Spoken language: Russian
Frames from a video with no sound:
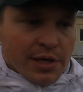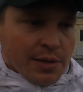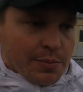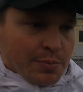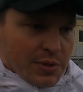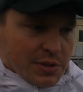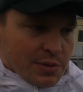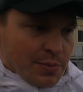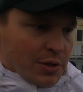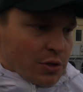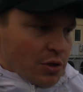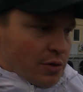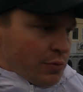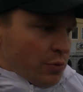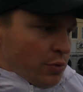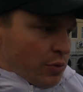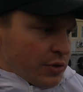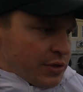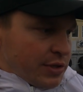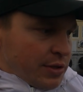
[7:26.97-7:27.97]
Я
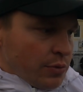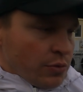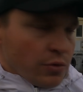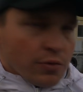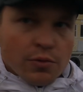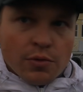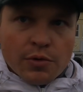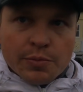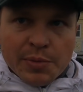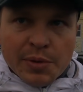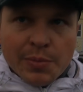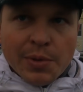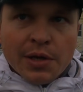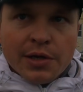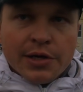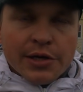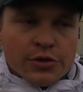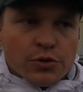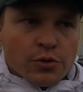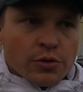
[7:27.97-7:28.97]
посматриваю, где у него
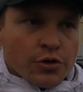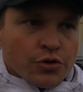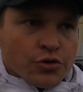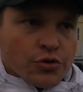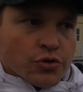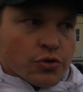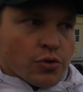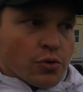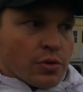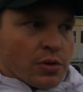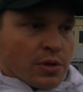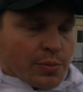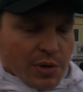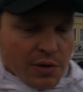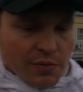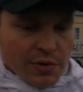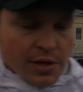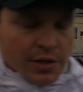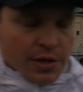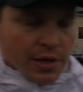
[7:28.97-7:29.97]
приманка идет или еще что-то,
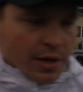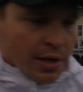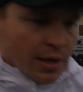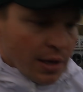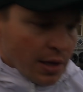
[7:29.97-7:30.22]
направление.